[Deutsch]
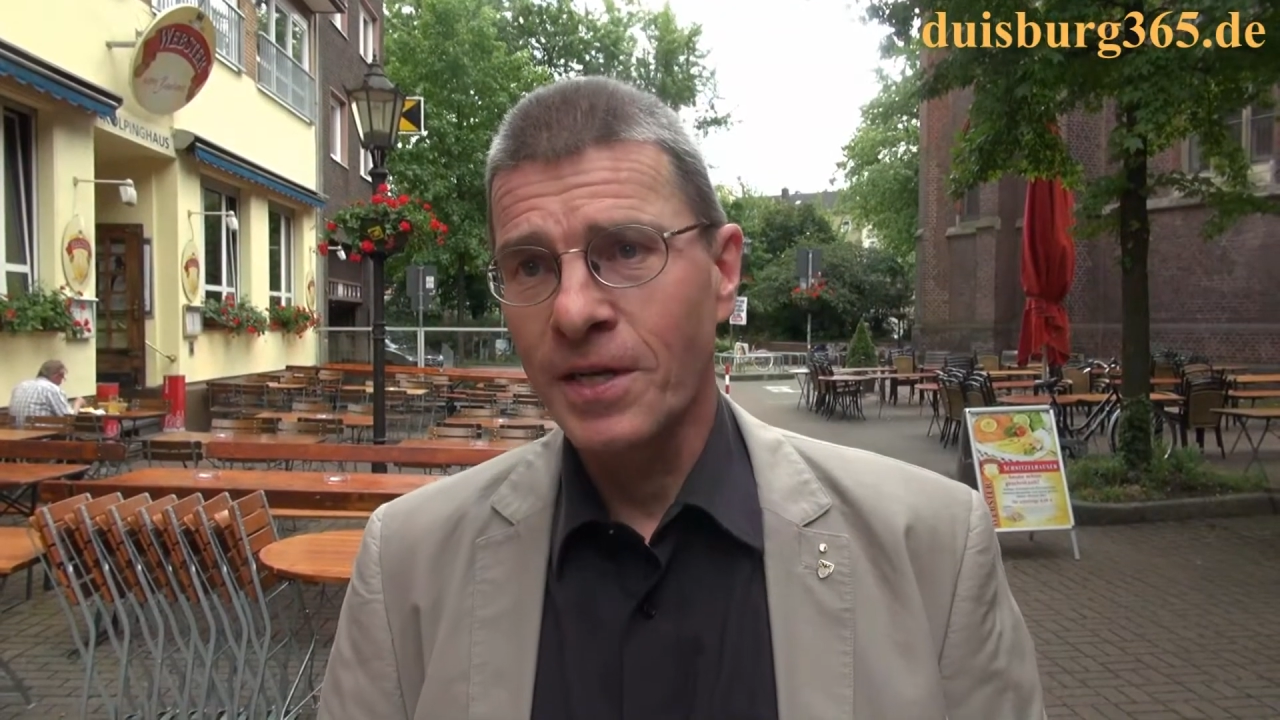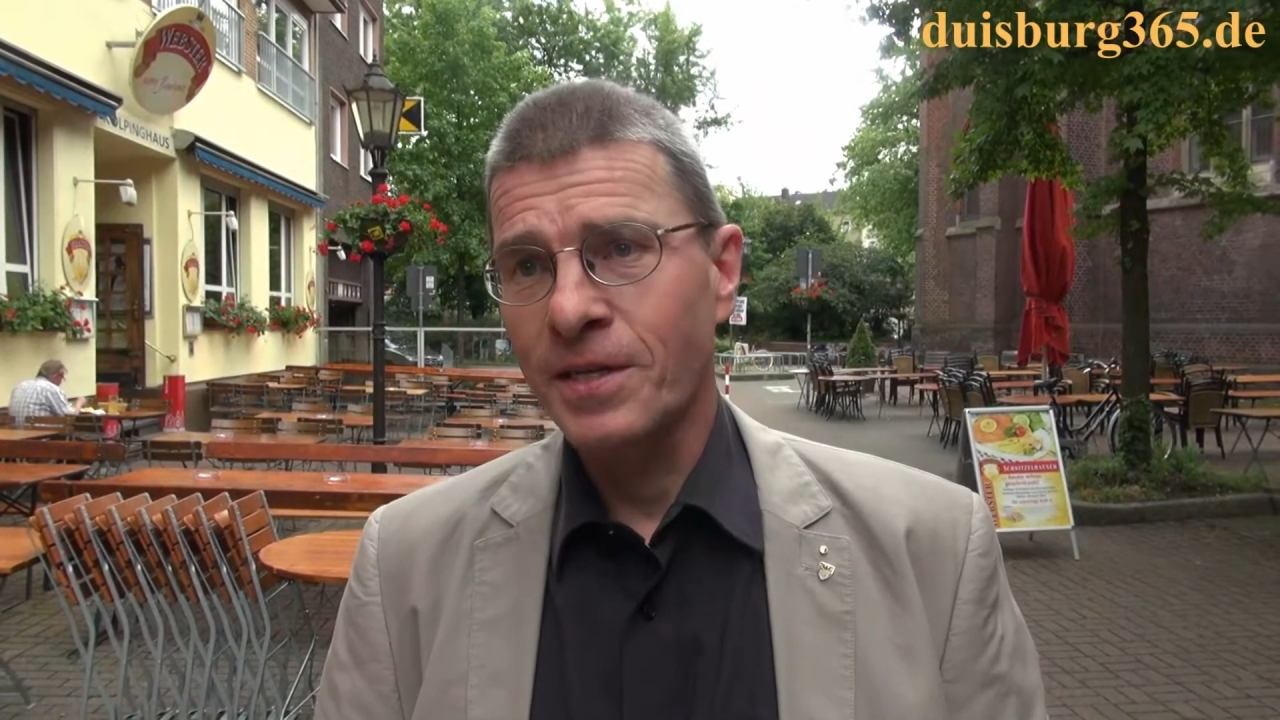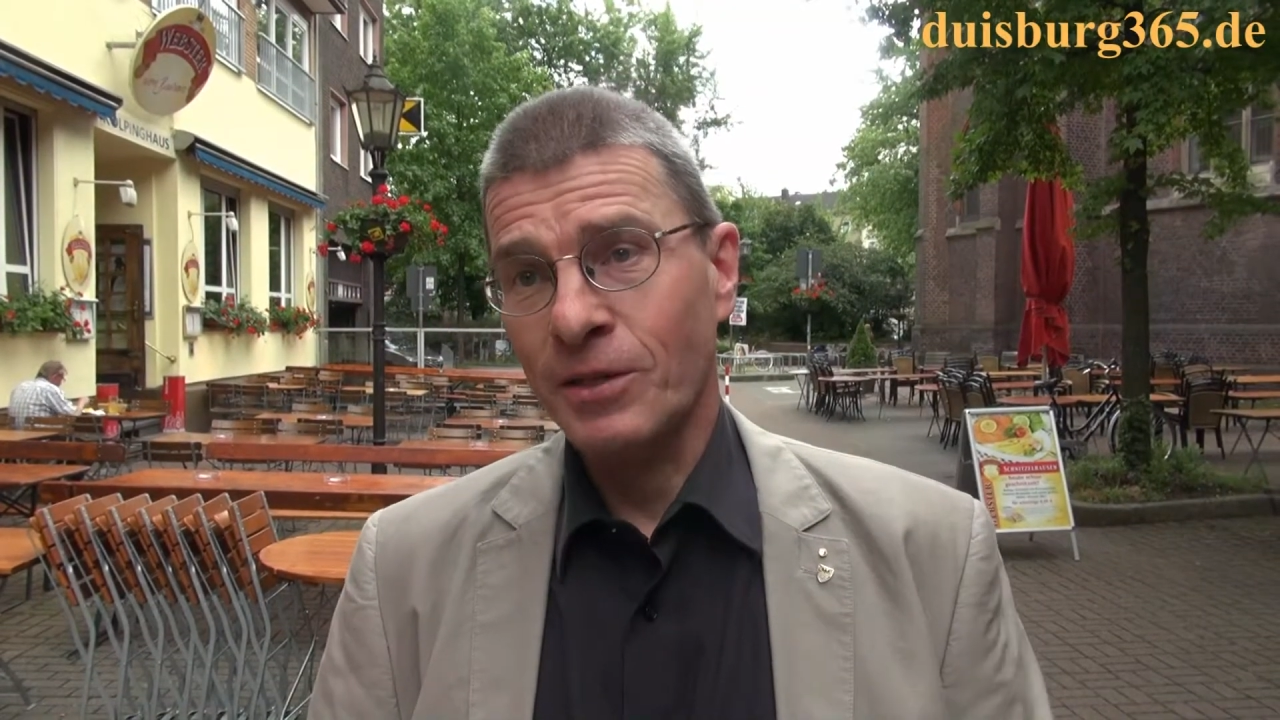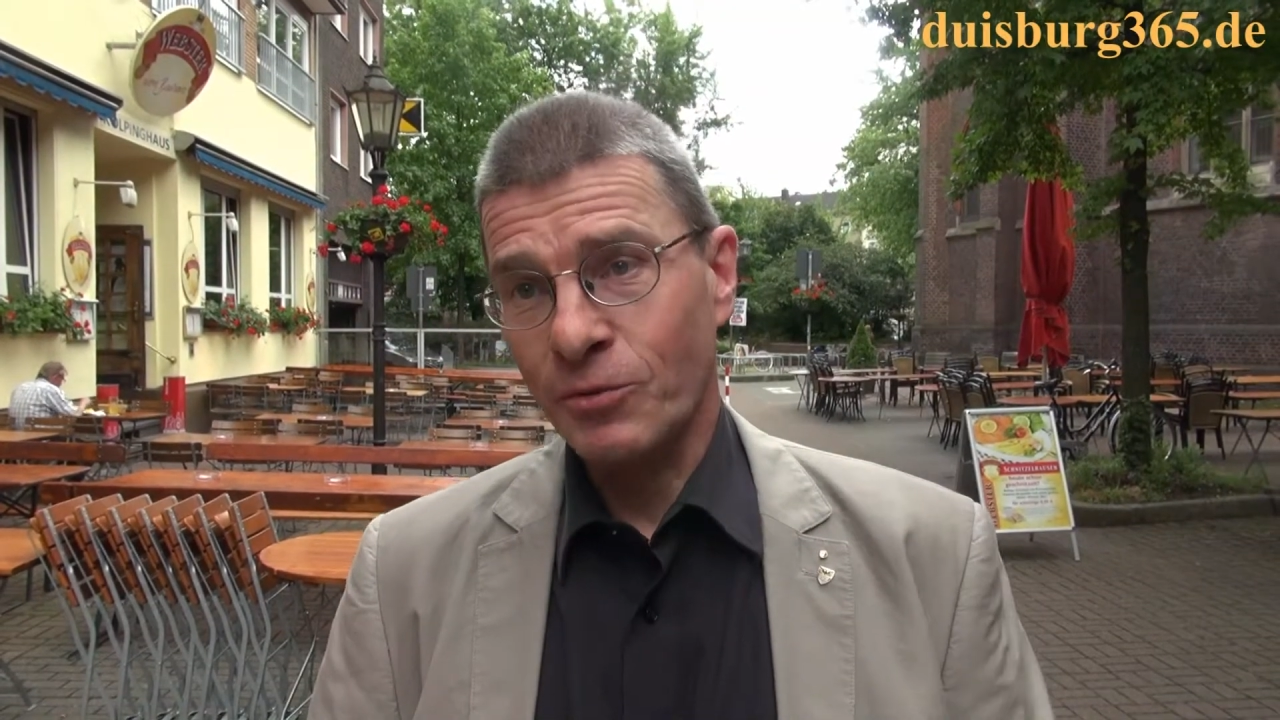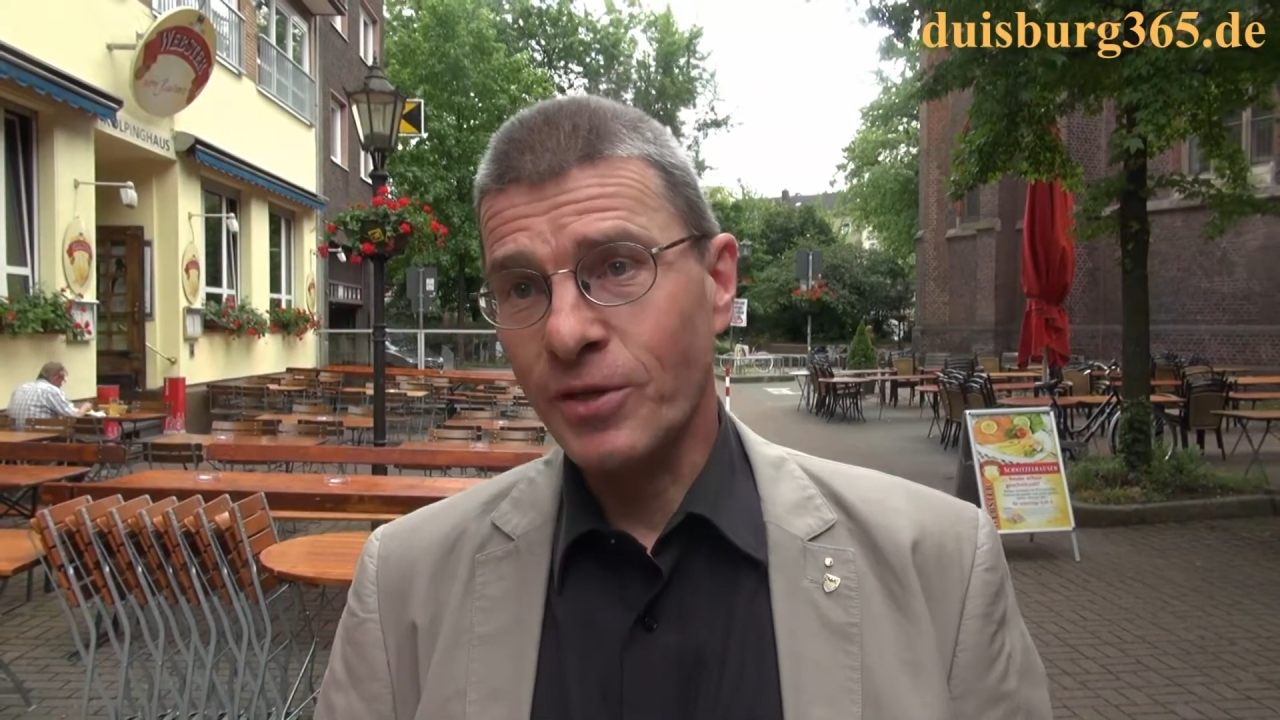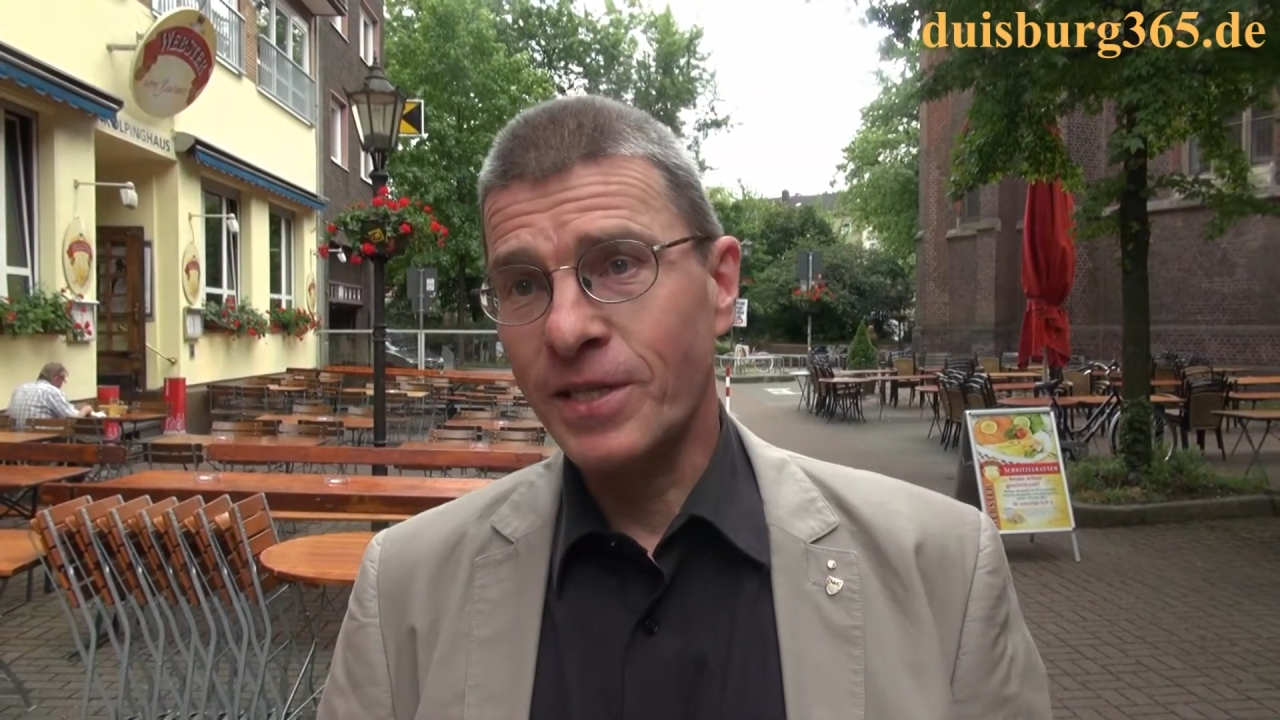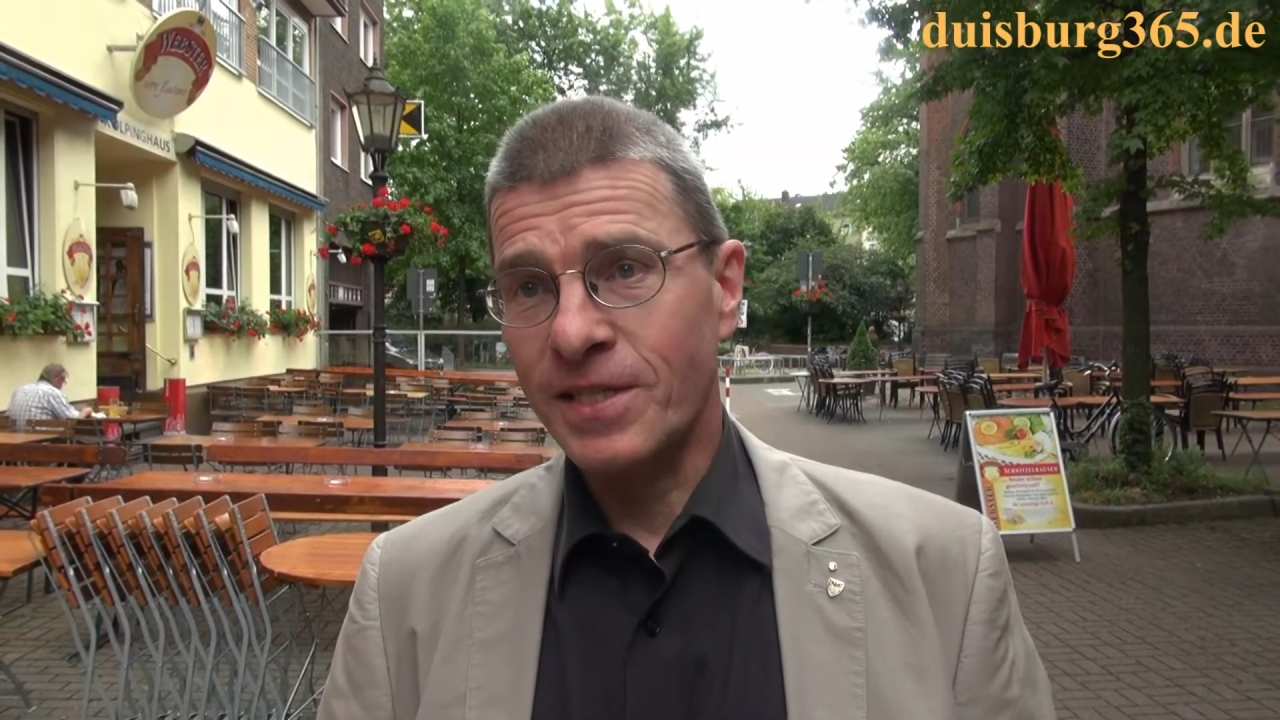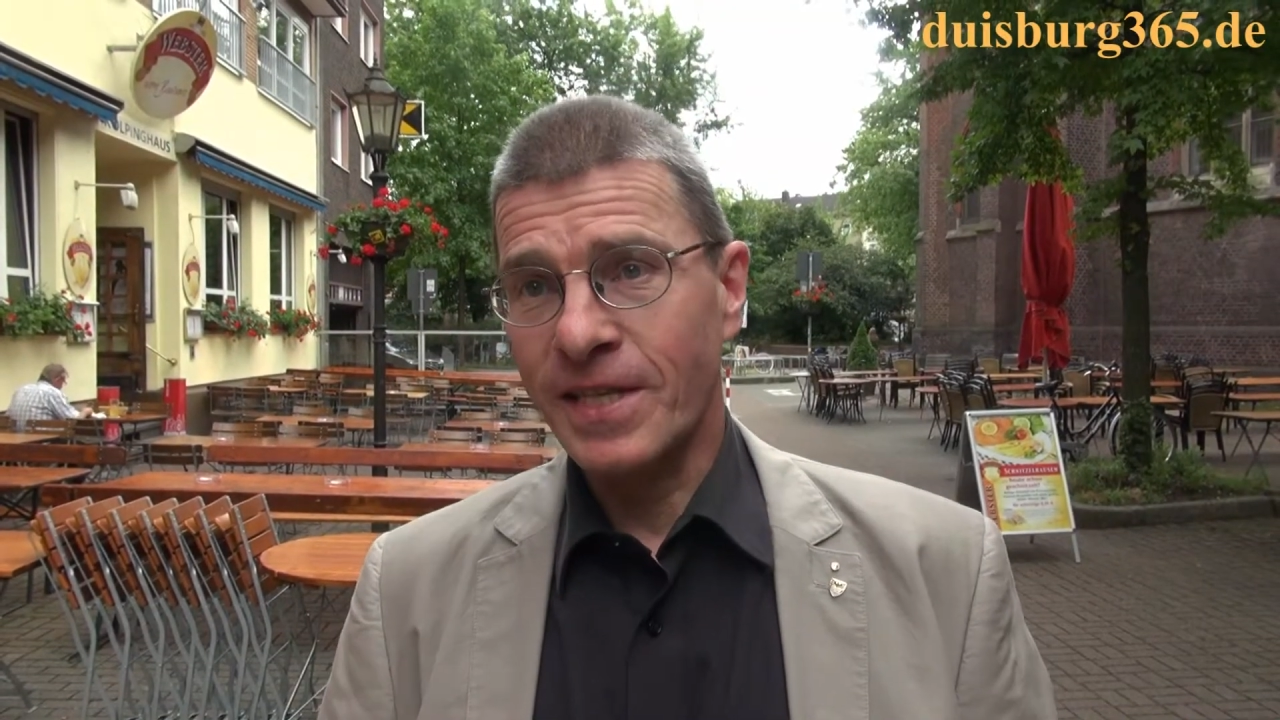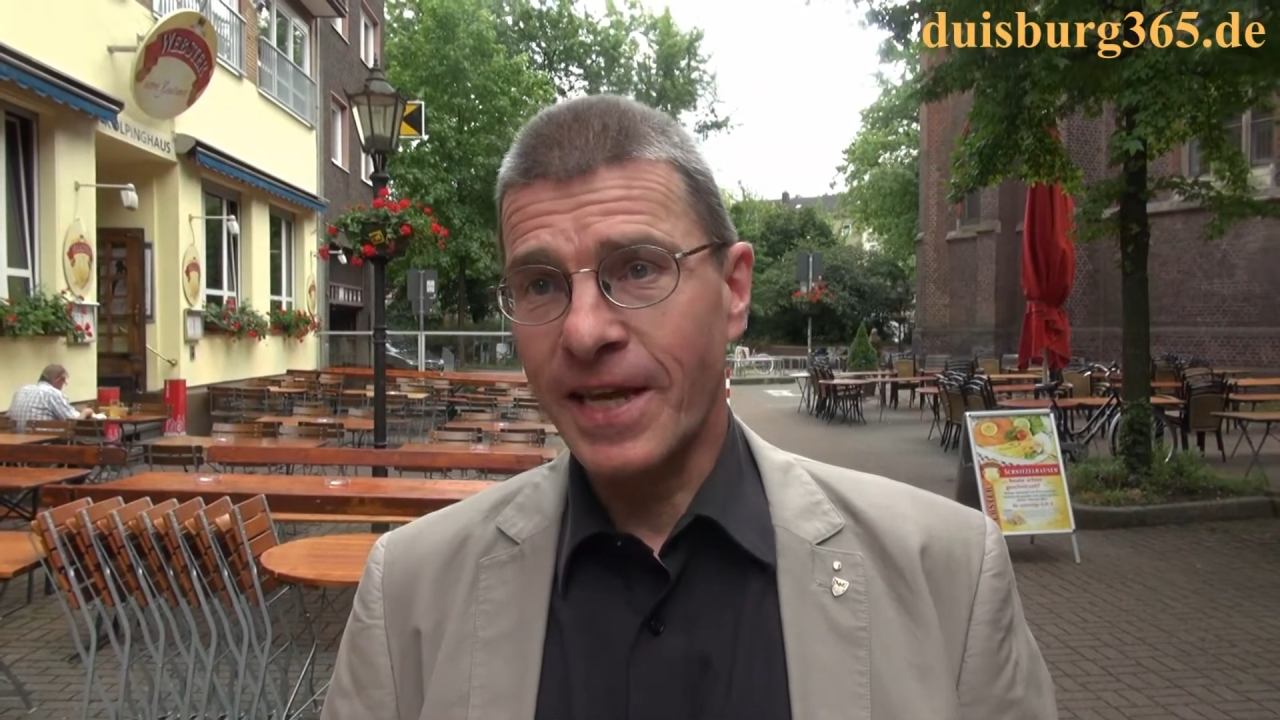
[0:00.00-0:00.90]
Natürlich ist der